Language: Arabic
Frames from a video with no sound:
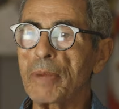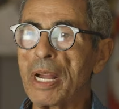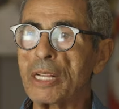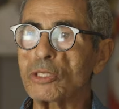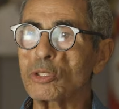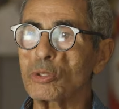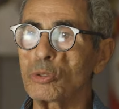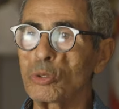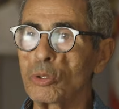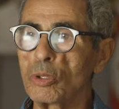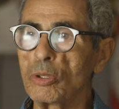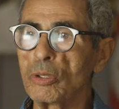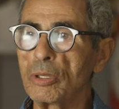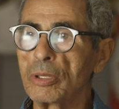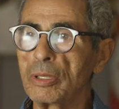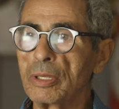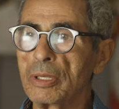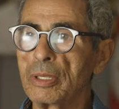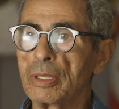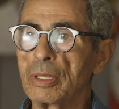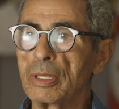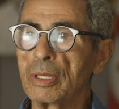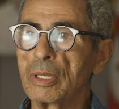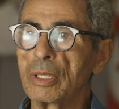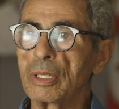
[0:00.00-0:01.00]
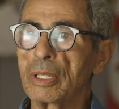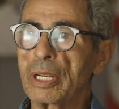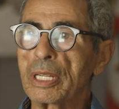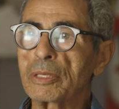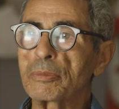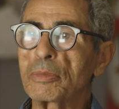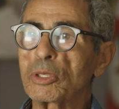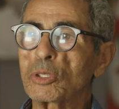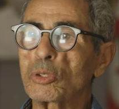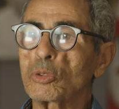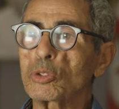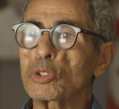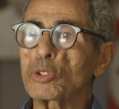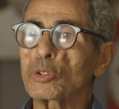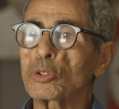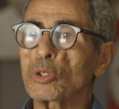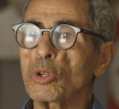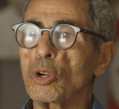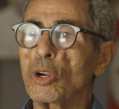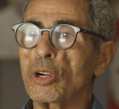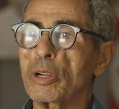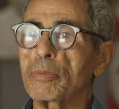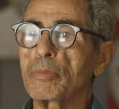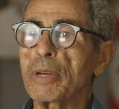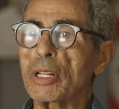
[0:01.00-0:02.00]
معزول عندما تجد
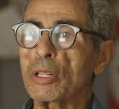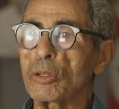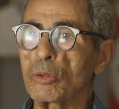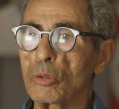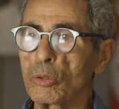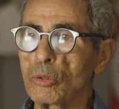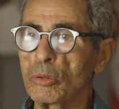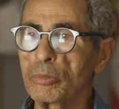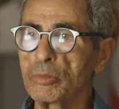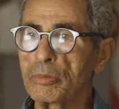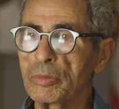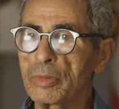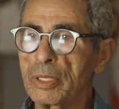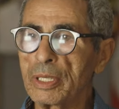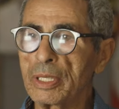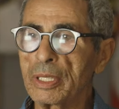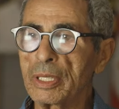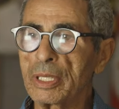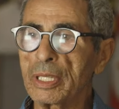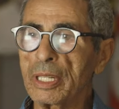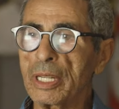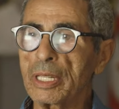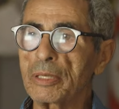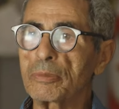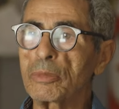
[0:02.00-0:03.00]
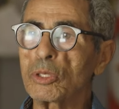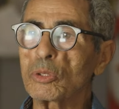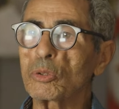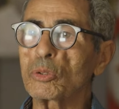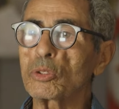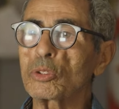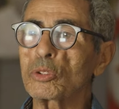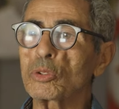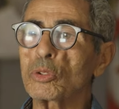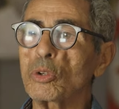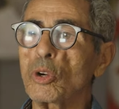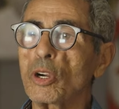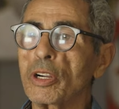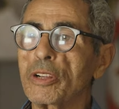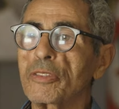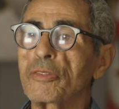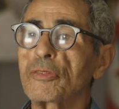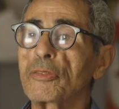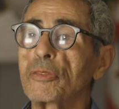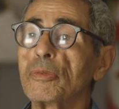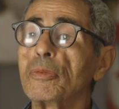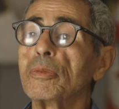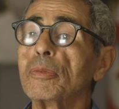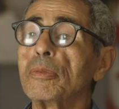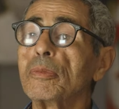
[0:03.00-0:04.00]
روحك مظلوم عندما تجد روحك
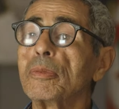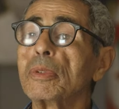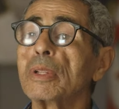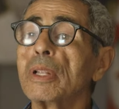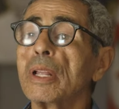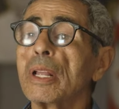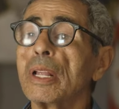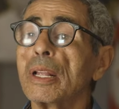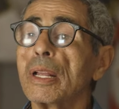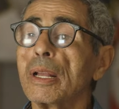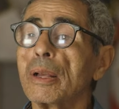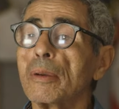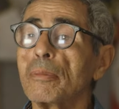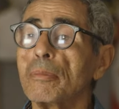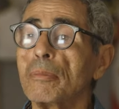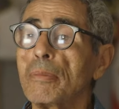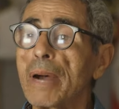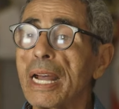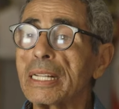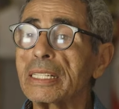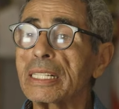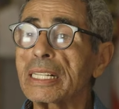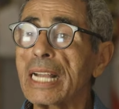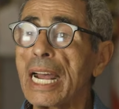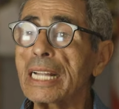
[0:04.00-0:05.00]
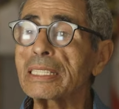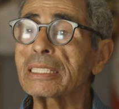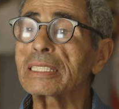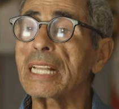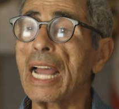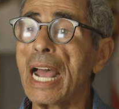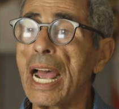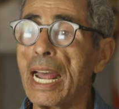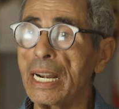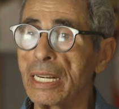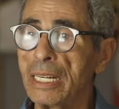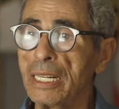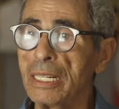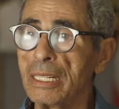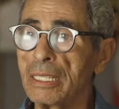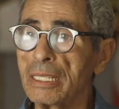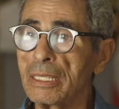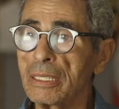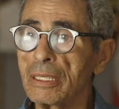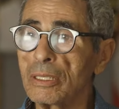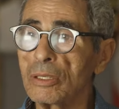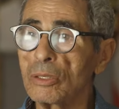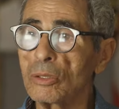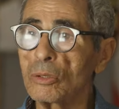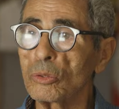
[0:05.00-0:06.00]
ما عندك حتى حل
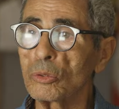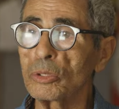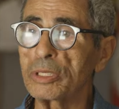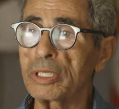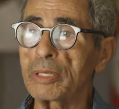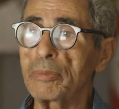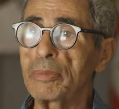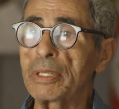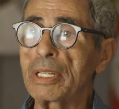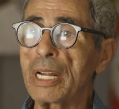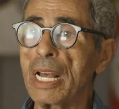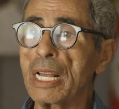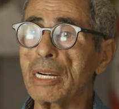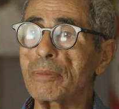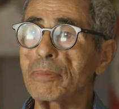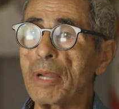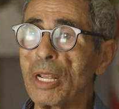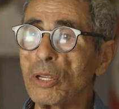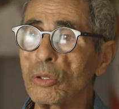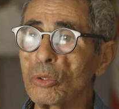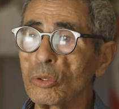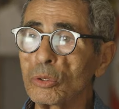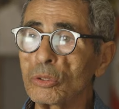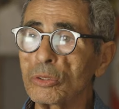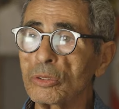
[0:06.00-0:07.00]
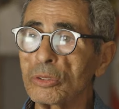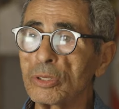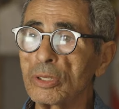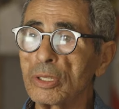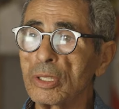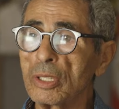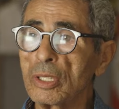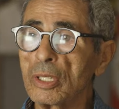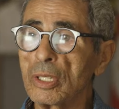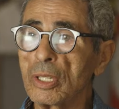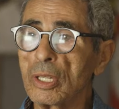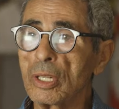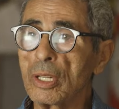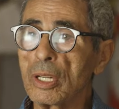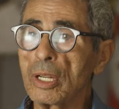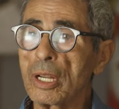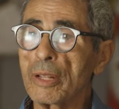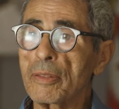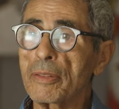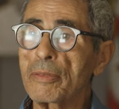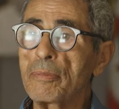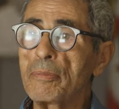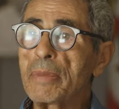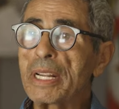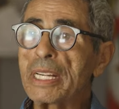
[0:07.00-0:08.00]
وانت بين اربع حيوت
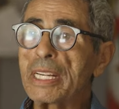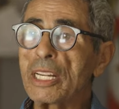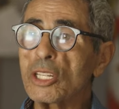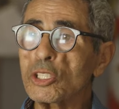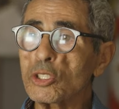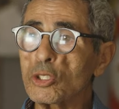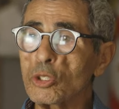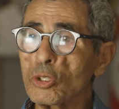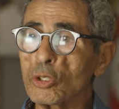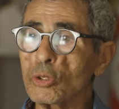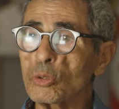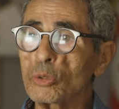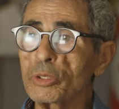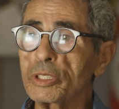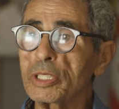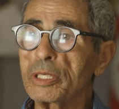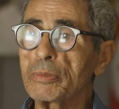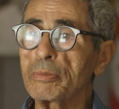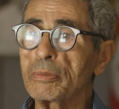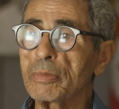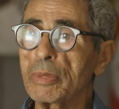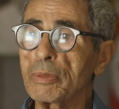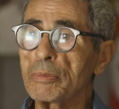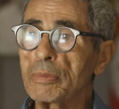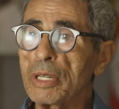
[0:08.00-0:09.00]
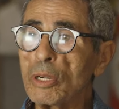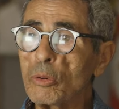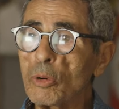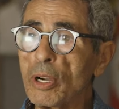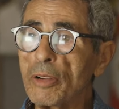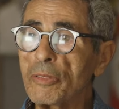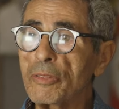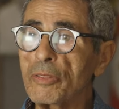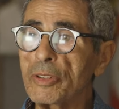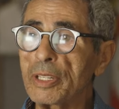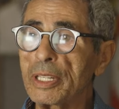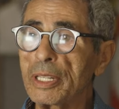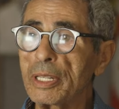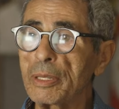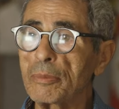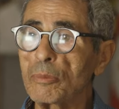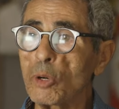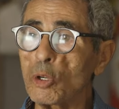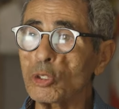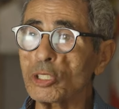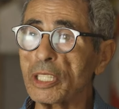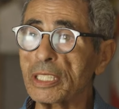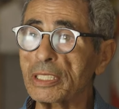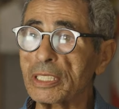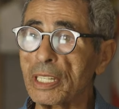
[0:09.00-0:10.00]
ثمانية اشهر وانت ملوح في
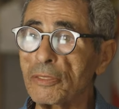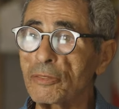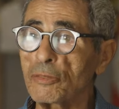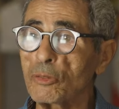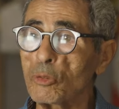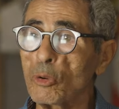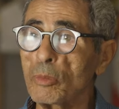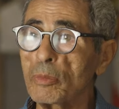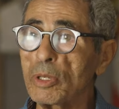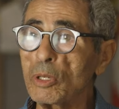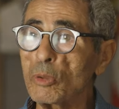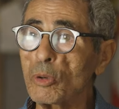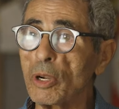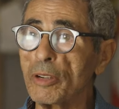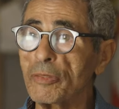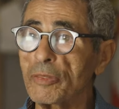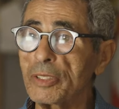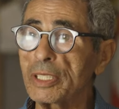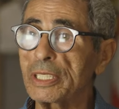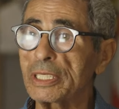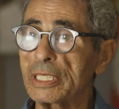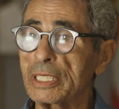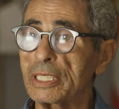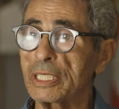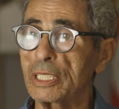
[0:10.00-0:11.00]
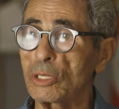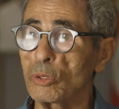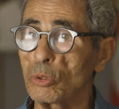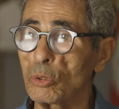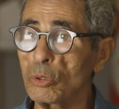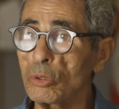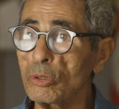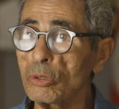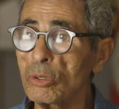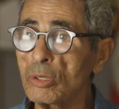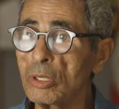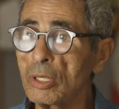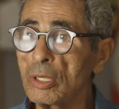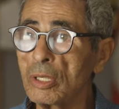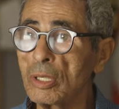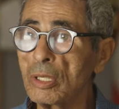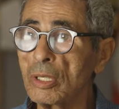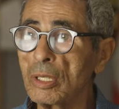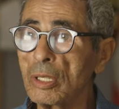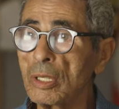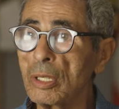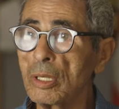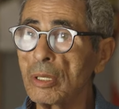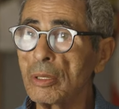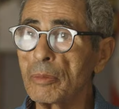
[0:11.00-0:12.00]
مختطف وملوح في سيلون
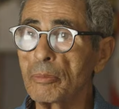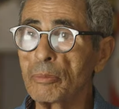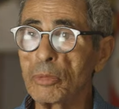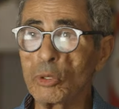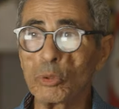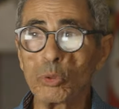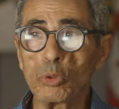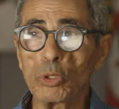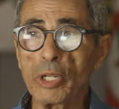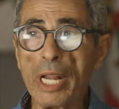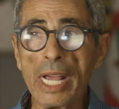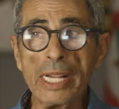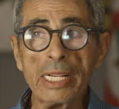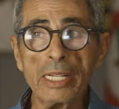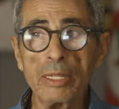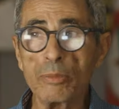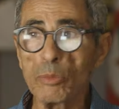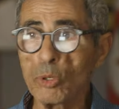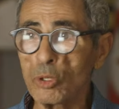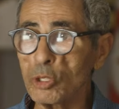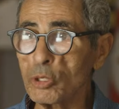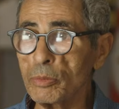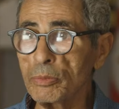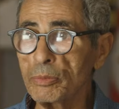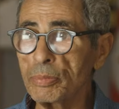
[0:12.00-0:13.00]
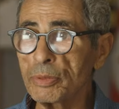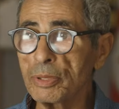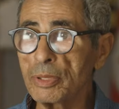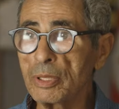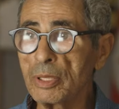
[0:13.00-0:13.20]
بدون اي موجب